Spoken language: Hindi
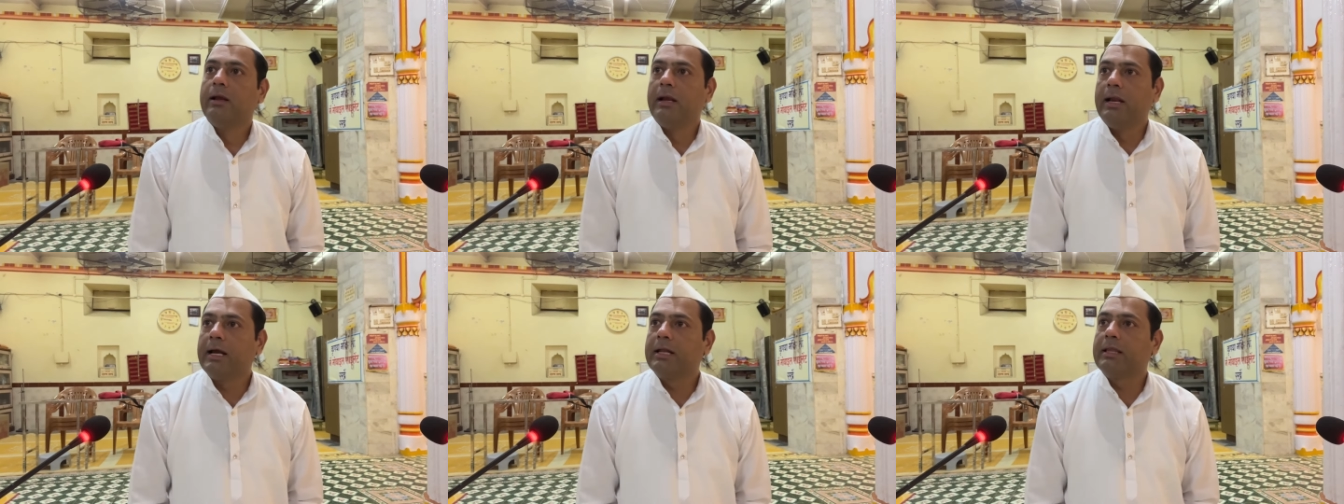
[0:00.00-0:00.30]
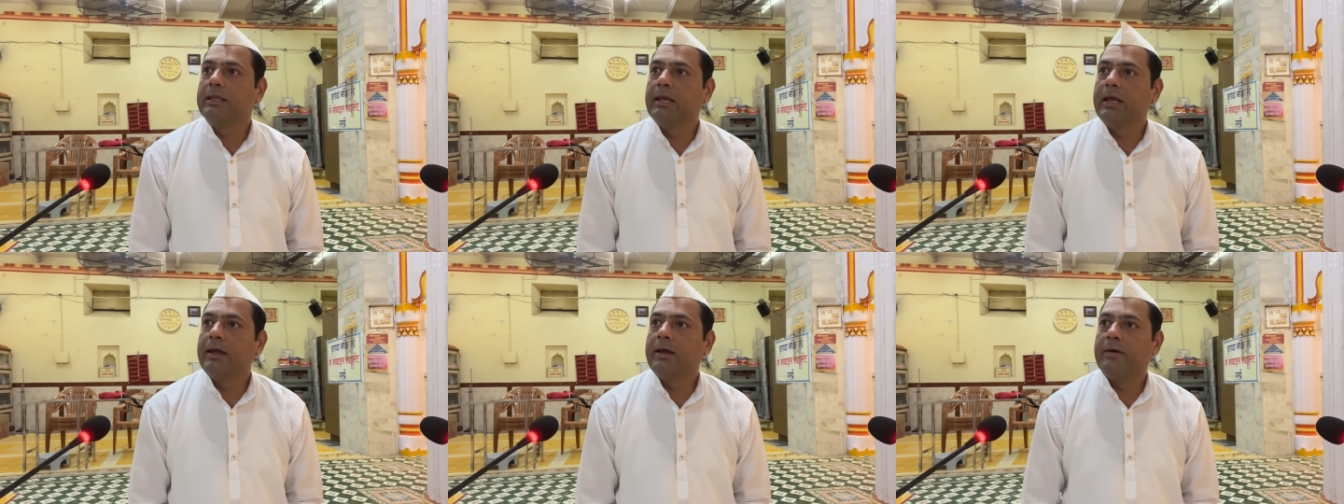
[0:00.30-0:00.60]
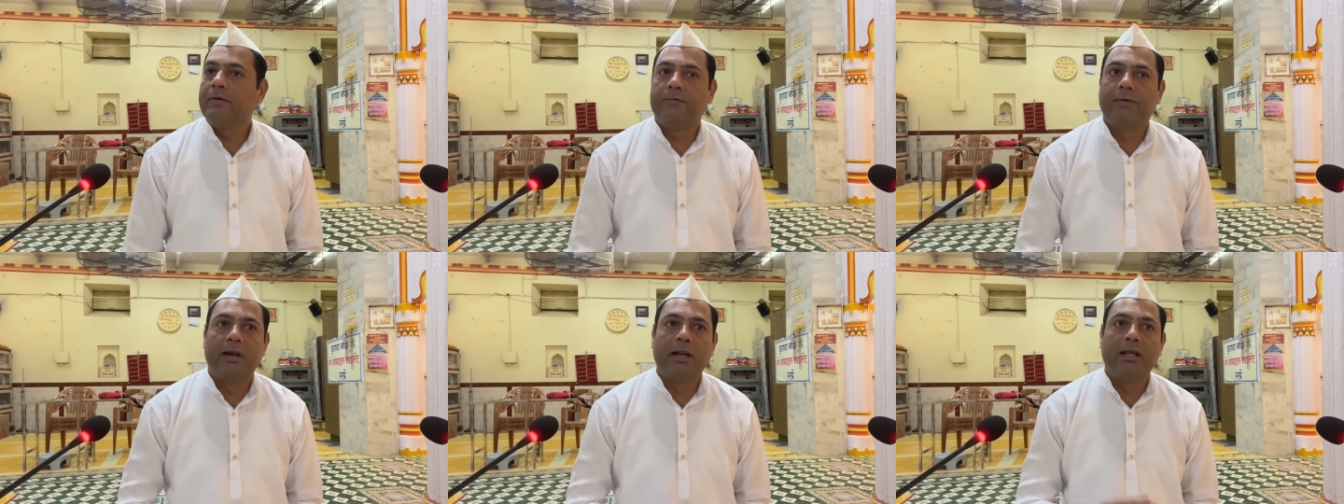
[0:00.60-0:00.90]
लिखते
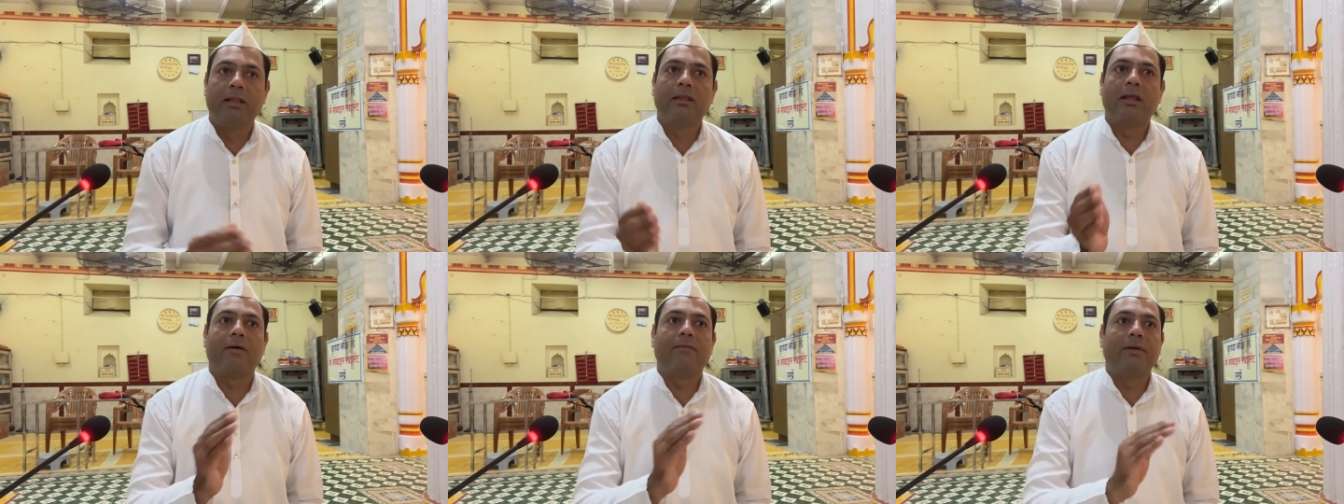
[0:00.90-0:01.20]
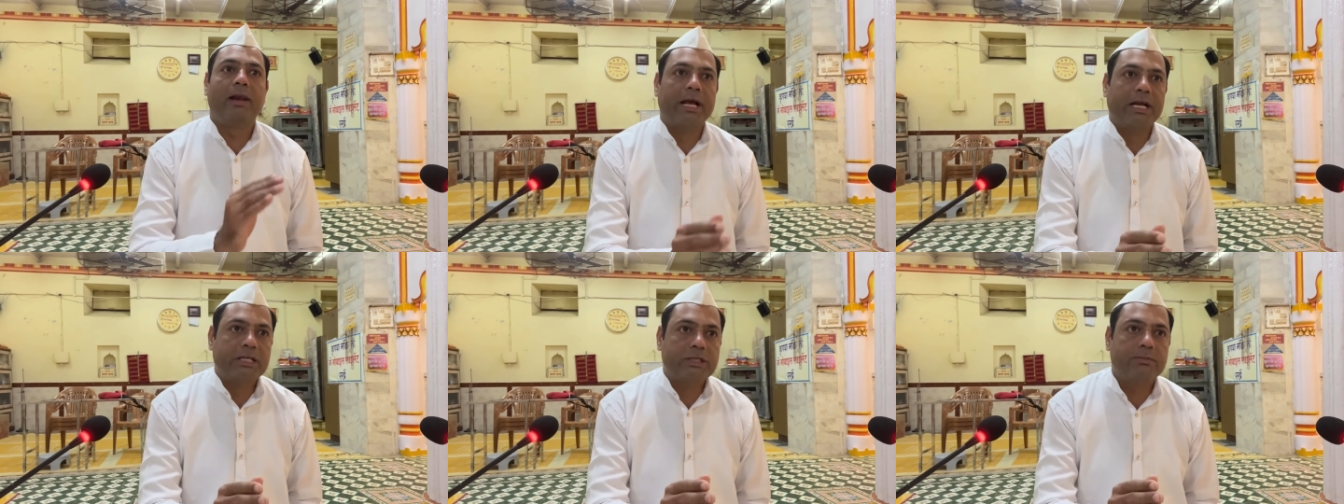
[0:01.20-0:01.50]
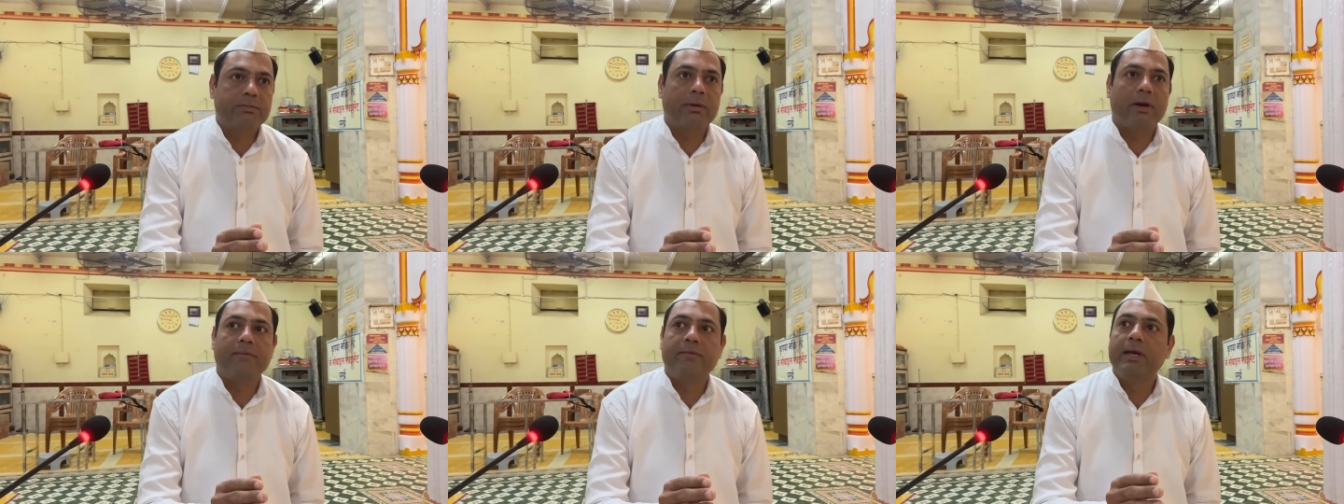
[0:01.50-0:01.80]
हैं फिलिंदा ब्लैंक्स
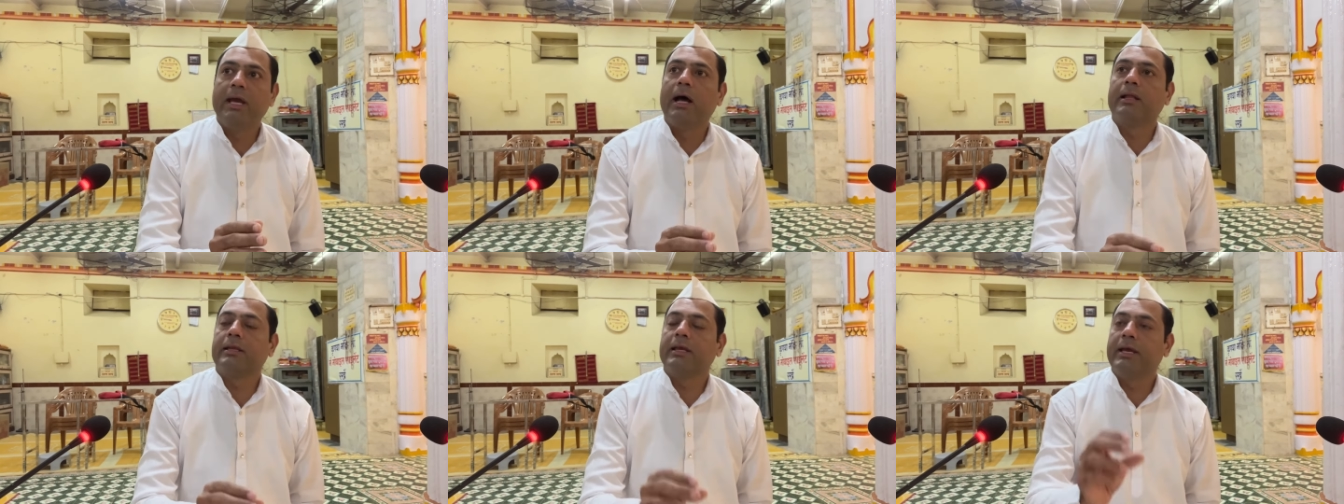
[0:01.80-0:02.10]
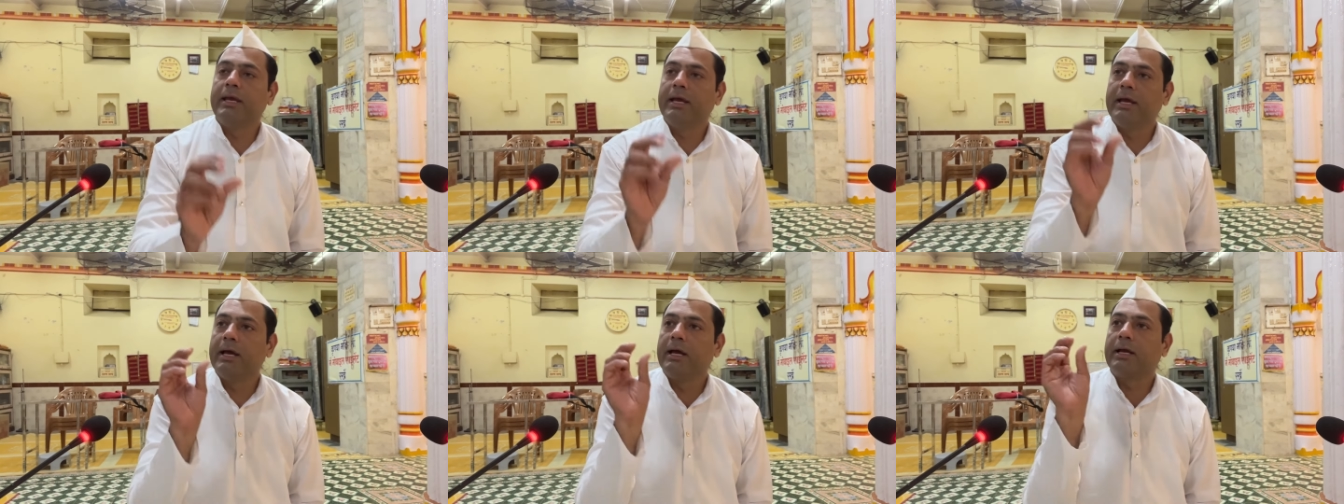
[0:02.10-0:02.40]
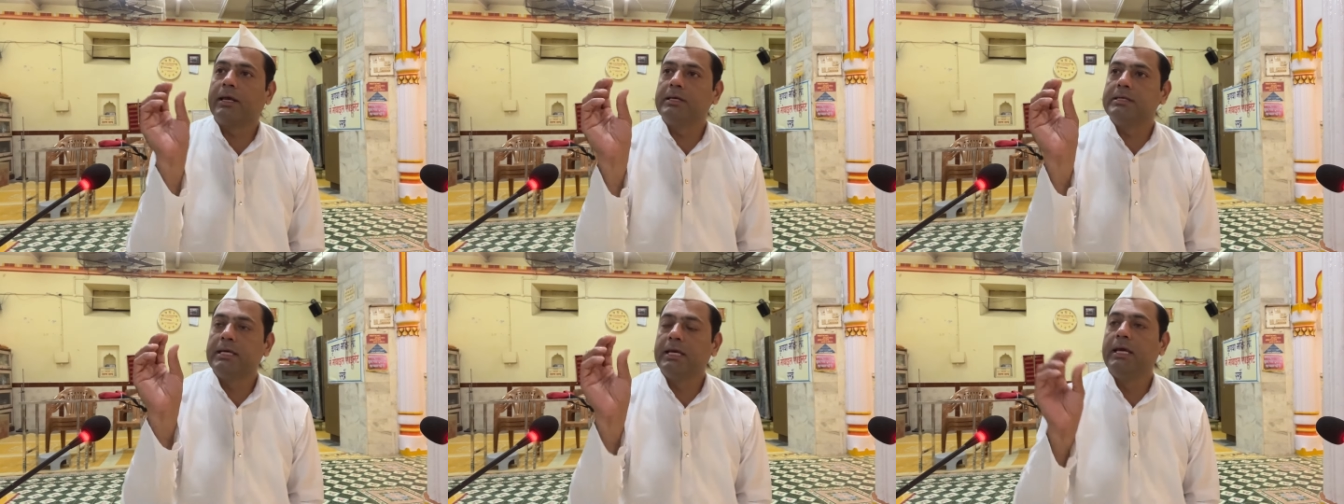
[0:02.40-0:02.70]
में भी आते हैं या
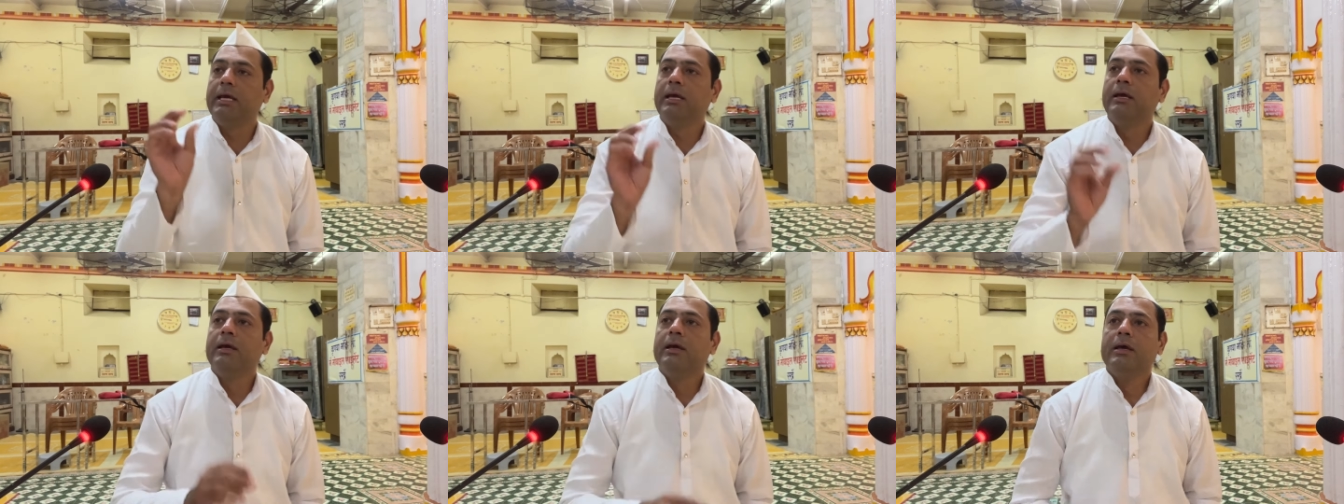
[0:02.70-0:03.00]
किसी